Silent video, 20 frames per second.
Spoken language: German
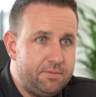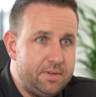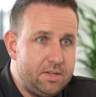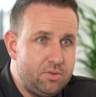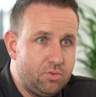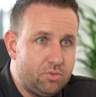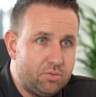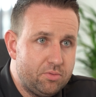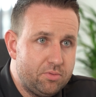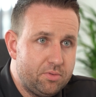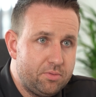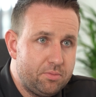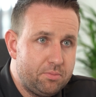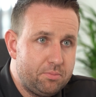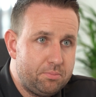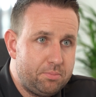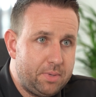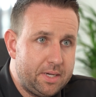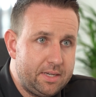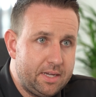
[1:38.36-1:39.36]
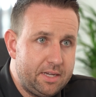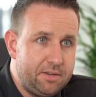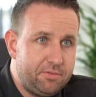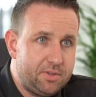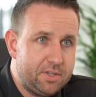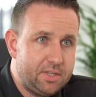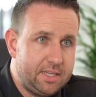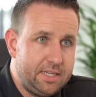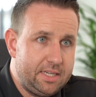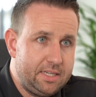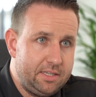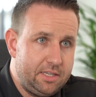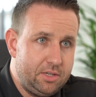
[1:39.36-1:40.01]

Wenn du bei deinen Verträgen,